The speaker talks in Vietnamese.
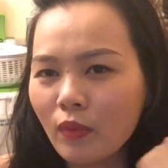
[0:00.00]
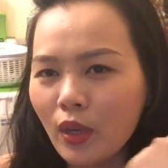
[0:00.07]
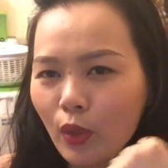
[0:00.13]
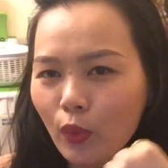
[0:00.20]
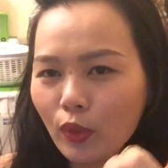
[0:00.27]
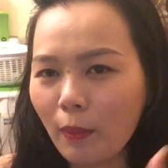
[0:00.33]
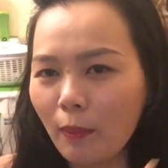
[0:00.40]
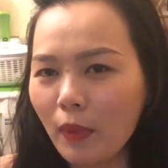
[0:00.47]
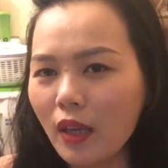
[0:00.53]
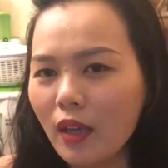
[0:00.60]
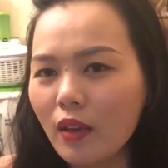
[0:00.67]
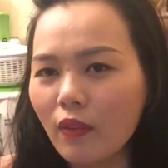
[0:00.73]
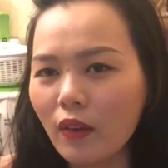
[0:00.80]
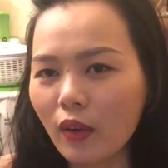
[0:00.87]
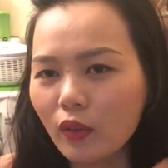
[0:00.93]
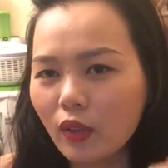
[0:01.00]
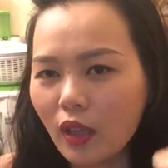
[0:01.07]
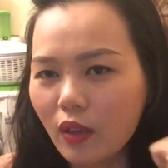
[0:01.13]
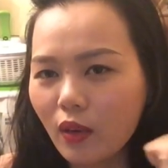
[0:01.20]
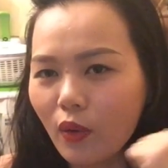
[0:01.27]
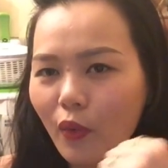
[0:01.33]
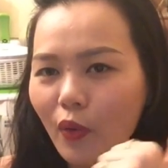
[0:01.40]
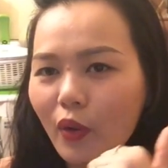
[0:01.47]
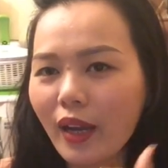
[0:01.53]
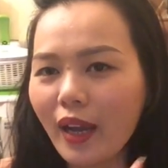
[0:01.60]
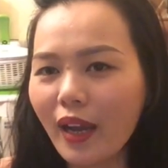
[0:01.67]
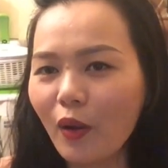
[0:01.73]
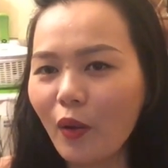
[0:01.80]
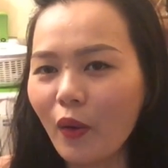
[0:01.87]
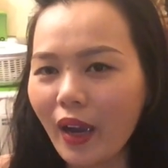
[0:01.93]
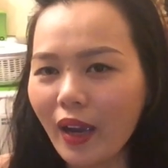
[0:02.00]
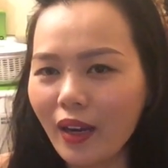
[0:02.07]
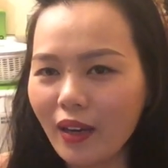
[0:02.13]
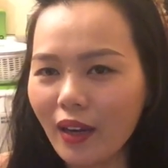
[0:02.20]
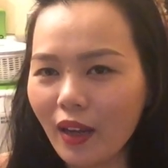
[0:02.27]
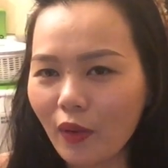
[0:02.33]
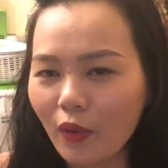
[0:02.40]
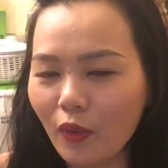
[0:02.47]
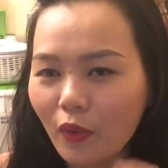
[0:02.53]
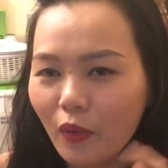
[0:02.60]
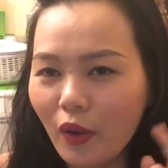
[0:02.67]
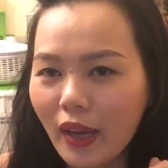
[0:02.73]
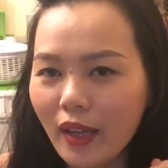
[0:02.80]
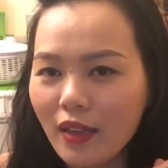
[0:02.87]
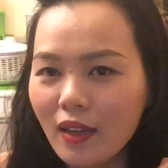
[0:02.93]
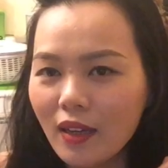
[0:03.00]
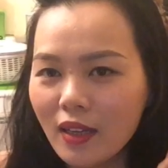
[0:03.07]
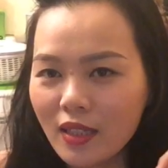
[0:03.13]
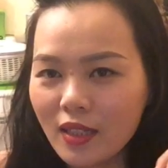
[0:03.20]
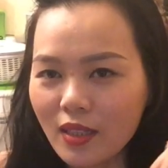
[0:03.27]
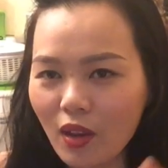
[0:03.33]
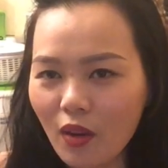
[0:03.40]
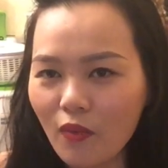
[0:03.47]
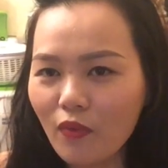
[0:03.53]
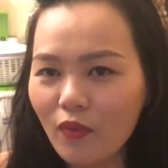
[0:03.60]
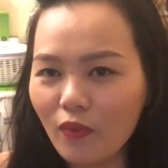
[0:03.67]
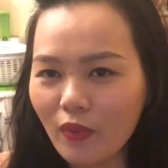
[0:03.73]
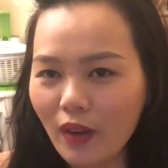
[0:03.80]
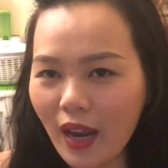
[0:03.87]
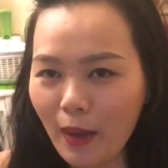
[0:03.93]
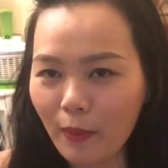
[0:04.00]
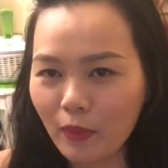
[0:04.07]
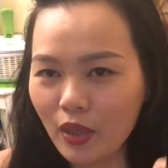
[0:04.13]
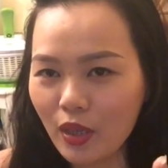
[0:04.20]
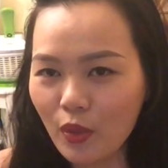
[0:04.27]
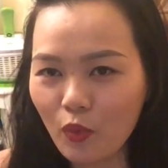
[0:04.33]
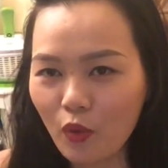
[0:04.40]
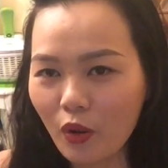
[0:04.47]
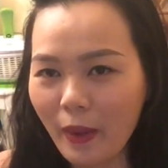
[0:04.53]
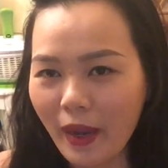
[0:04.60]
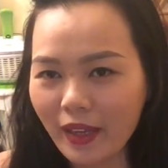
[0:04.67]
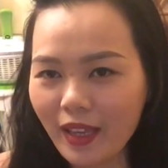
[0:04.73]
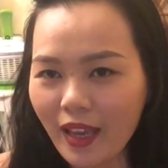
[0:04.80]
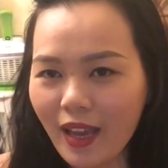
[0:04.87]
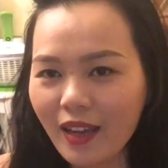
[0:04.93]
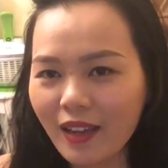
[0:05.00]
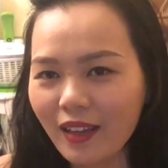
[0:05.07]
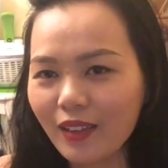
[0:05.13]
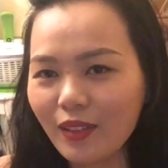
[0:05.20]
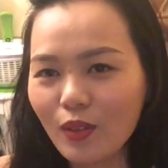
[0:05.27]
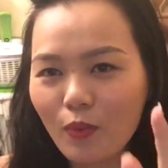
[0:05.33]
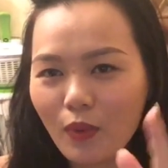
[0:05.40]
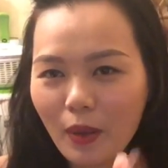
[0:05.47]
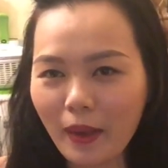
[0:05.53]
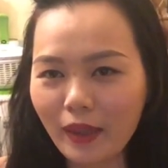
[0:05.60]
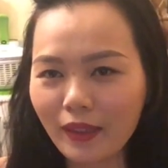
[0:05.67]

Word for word: hiểu tâm lý và có thể cua các cô ấy để có cô ấy sớm làm người yêu của các bạn nha. Chúc các